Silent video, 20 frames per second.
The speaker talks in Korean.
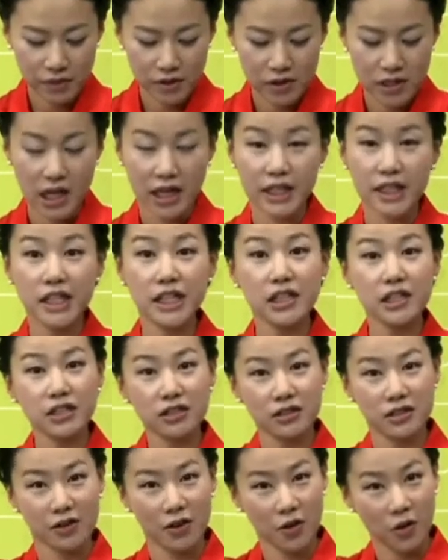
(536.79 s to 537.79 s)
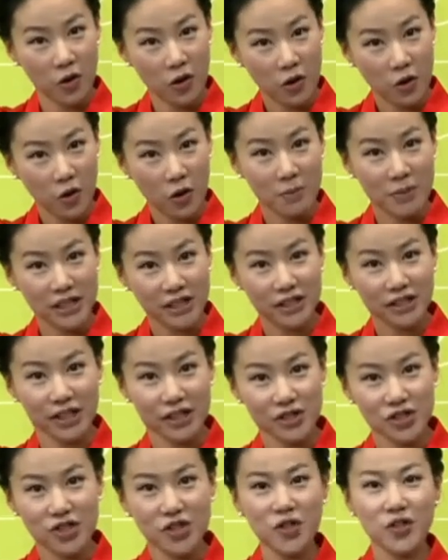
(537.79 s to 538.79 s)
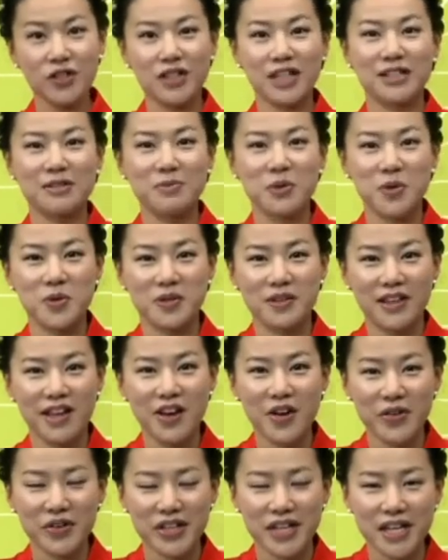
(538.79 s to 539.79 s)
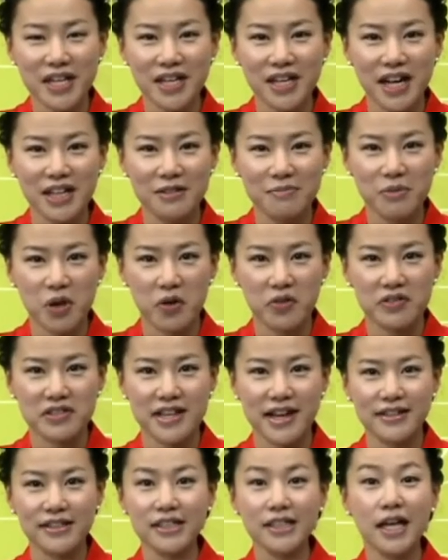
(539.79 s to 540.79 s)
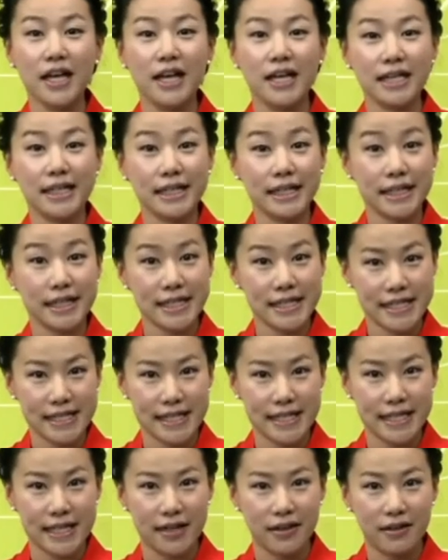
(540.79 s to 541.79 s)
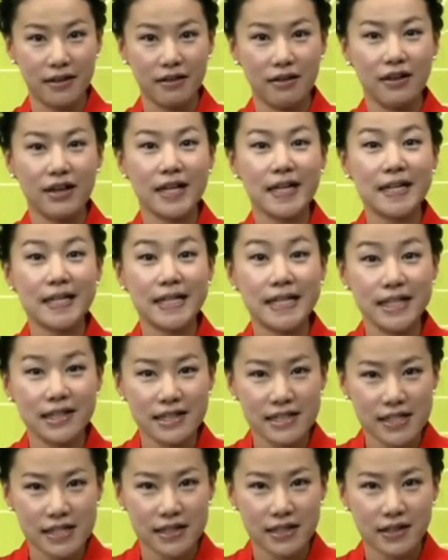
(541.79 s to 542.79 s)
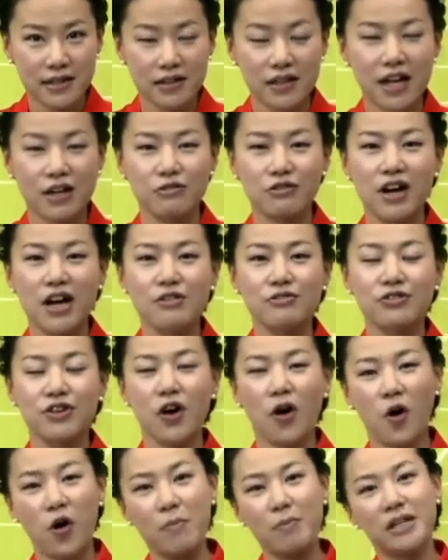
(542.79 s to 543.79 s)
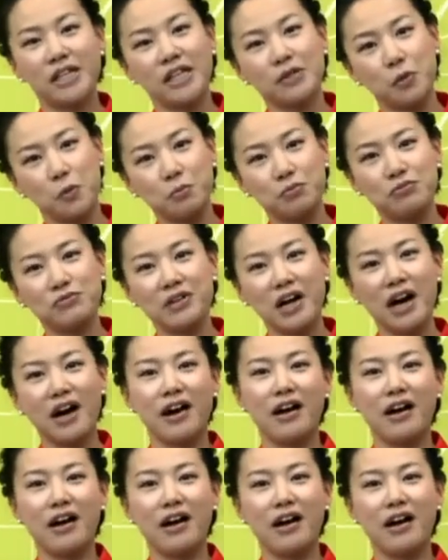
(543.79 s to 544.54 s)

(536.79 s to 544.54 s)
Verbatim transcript: 자, 키는 얼마나 되죠? 라는 표현인데요. 키라는 명사는 끄즈, 끄즈라고 하고요. 얼마나 높은가